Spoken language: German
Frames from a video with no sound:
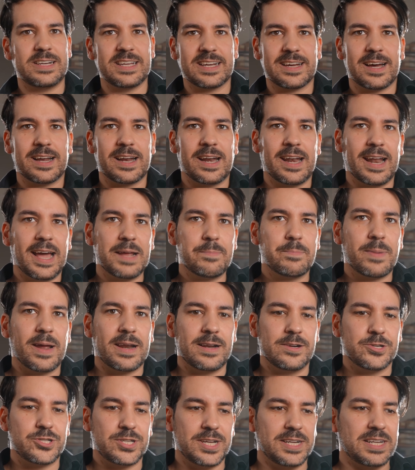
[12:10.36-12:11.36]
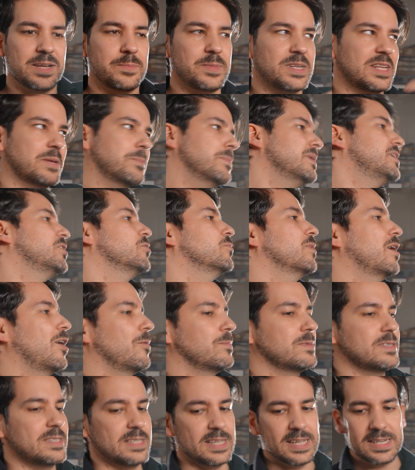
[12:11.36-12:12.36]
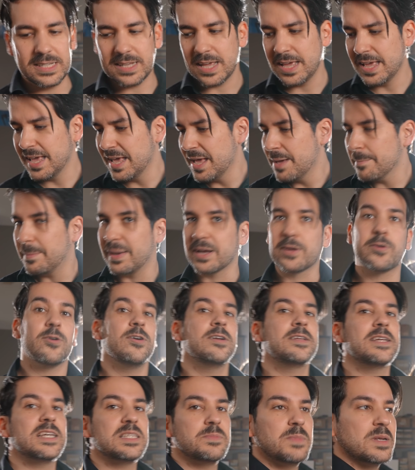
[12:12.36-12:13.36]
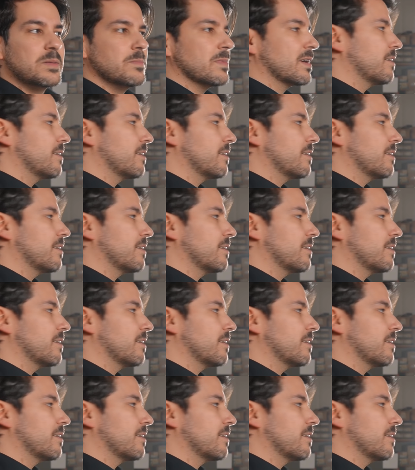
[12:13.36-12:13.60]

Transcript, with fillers: hier gerade ein Lightpanel steht, damit ihr mich überhaupt seht. Man könnte jetzt mit einem